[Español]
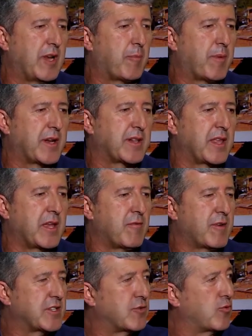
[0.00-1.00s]
en la parte de
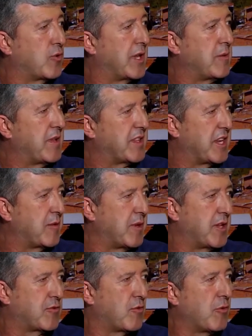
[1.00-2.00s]
infraestructura y
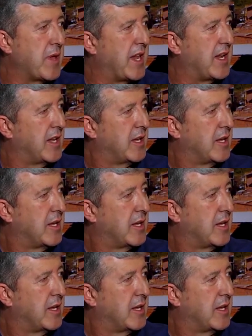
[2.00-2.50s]
mantenimiento vial.